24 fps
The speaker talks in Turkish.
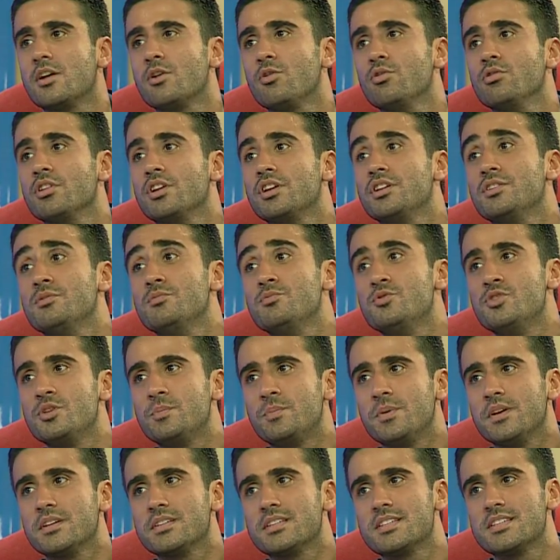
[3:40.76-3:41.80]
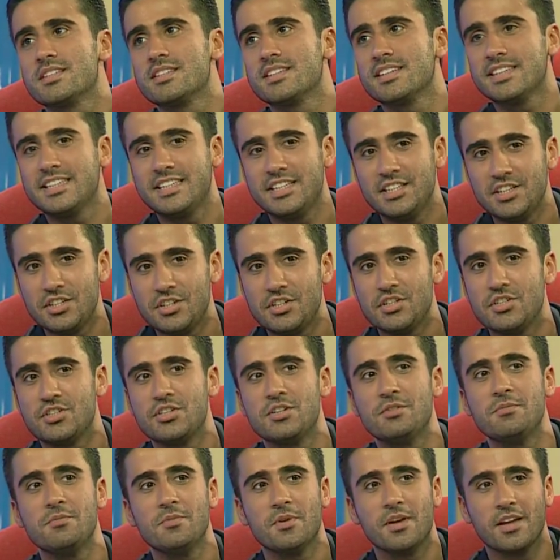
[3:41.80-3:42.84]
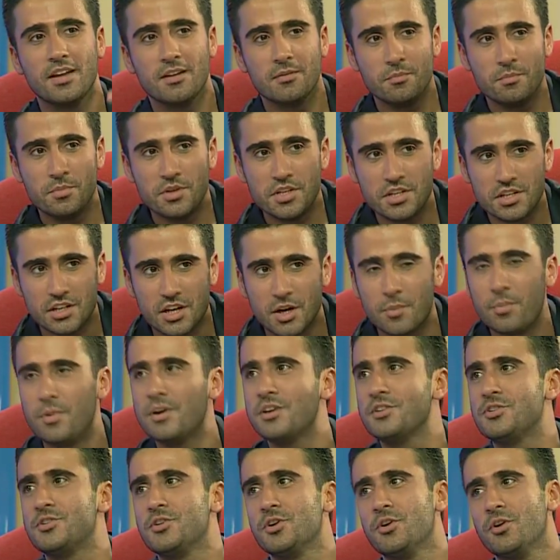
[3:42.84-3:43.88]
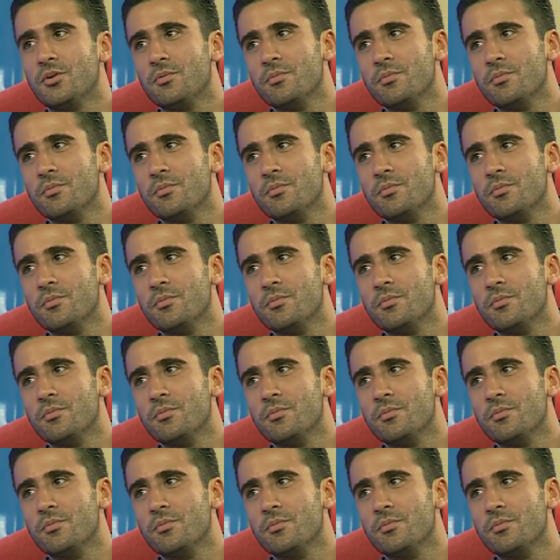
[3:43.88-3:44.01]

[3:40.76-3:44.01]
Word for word: onların hayır. müzik piyasasına giriş için tamam, bir kapı e, açıyorum. Tamam artık o